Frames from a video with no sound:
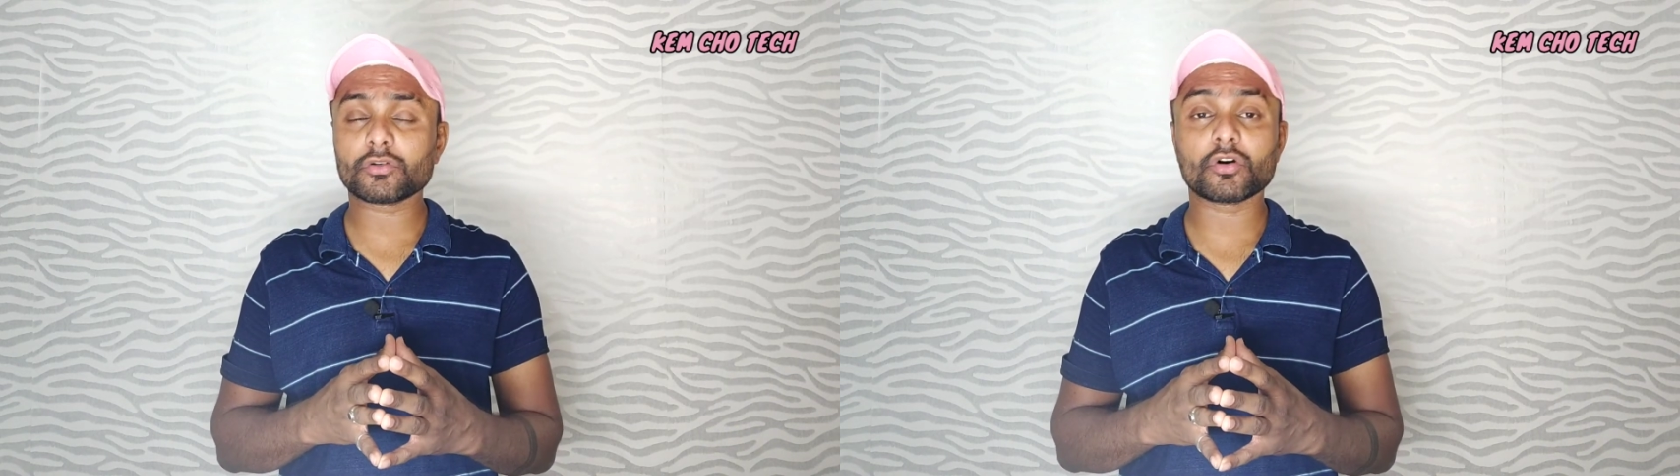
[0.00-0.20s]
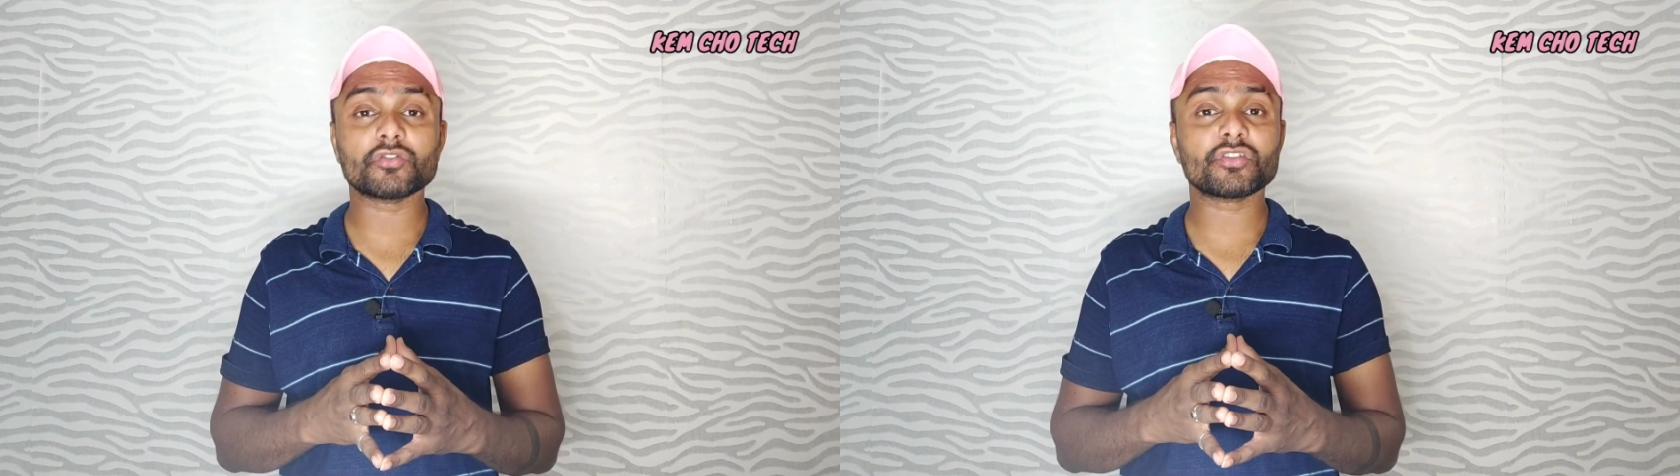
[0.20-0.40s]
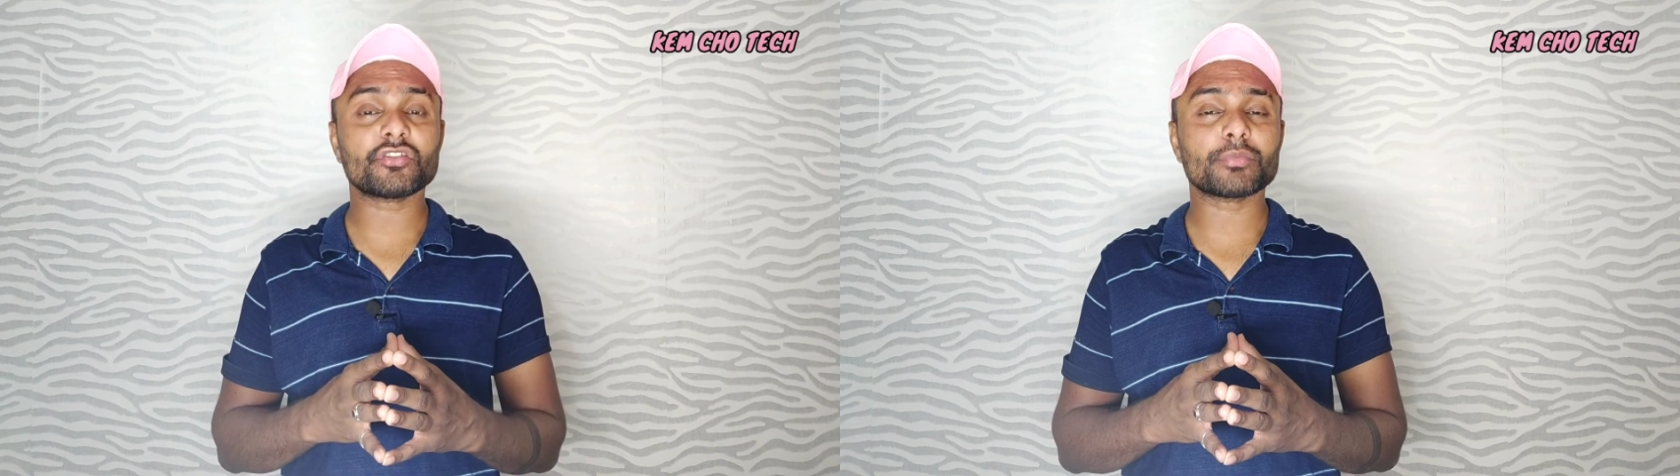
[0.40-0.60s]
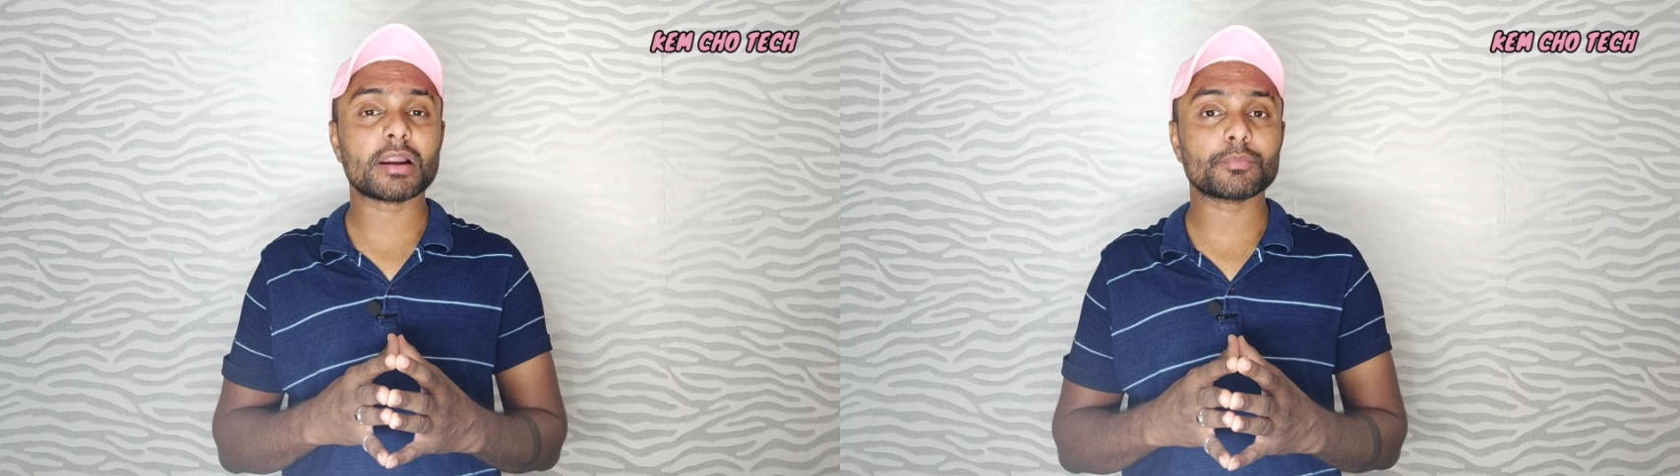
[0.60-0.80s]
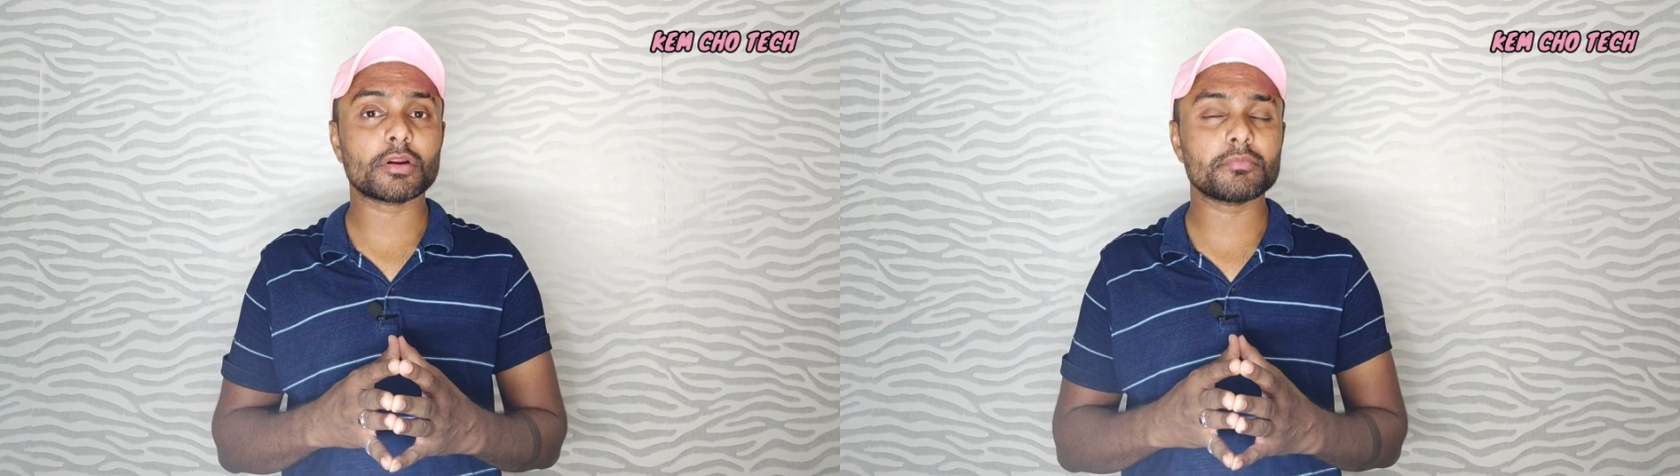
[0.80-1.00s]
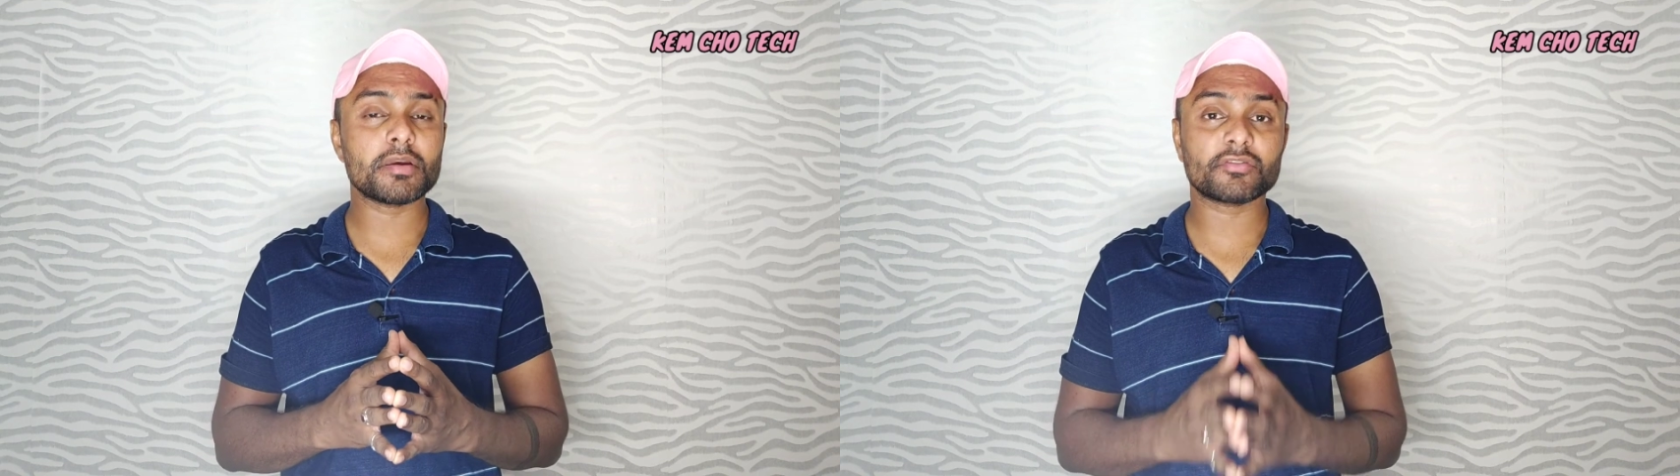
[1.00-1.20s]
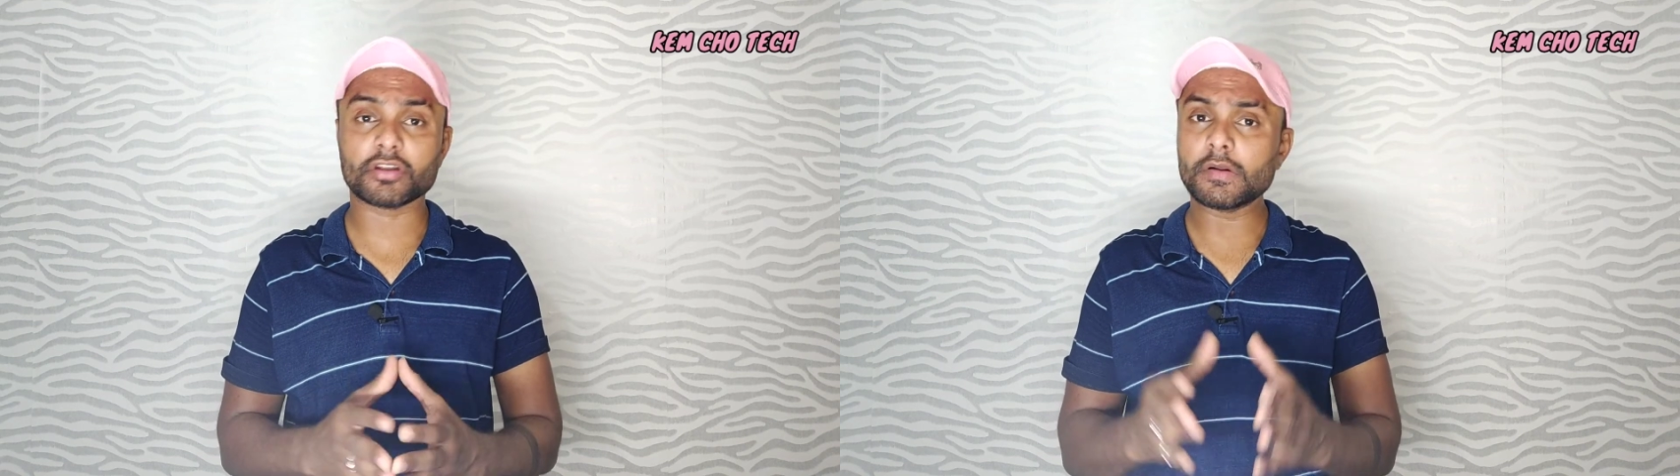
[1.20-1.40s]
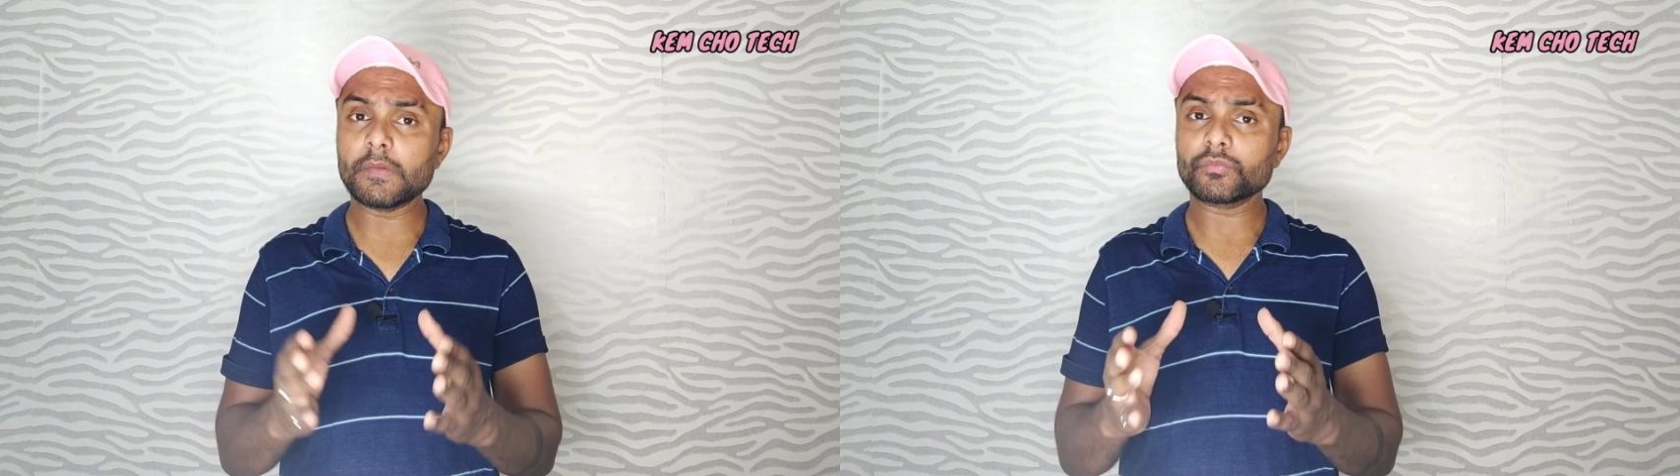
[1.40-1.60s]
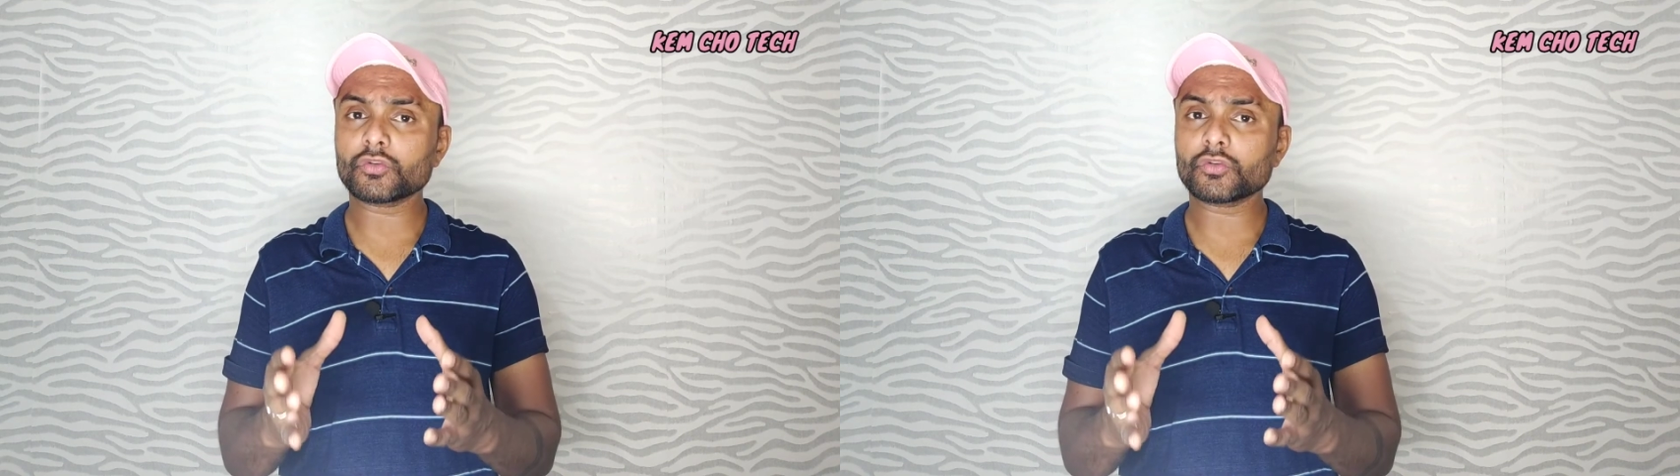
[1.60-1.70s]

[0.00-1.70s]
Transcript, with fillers: से कौन सा स्मार्टफोन बेस्ट है